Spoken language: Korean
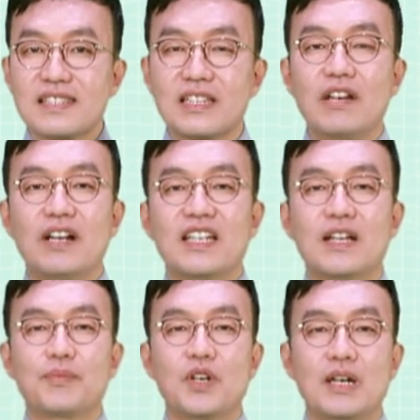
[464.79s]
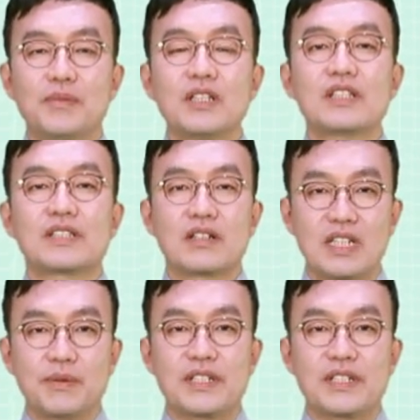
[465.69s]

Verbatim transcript: 증에 관련한 표현 한번 정리해